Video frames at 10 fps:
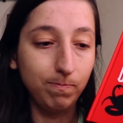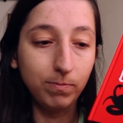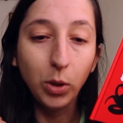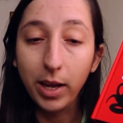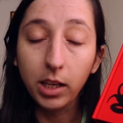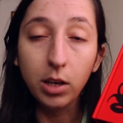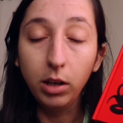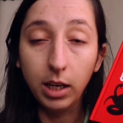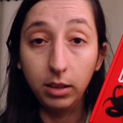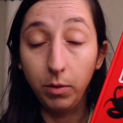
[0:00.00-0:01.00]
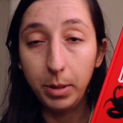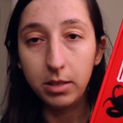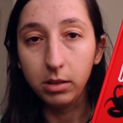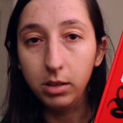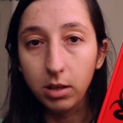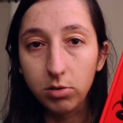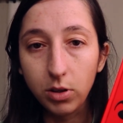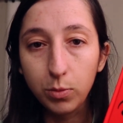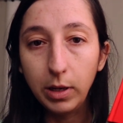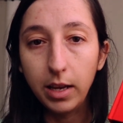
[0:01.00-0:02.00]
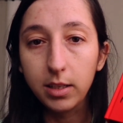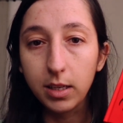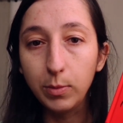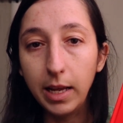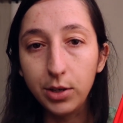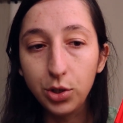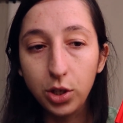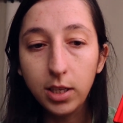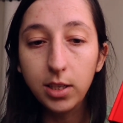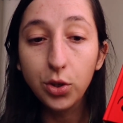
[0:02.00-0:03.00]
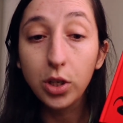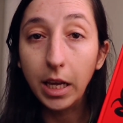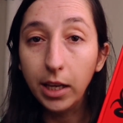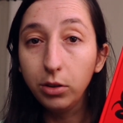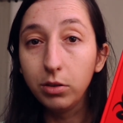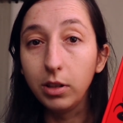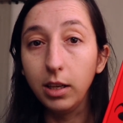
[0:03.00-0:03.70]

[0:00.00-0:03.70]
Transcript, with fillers: não era aquilo que ela estava pensando em relação às mulheres, que as mulheres tinham assim direito,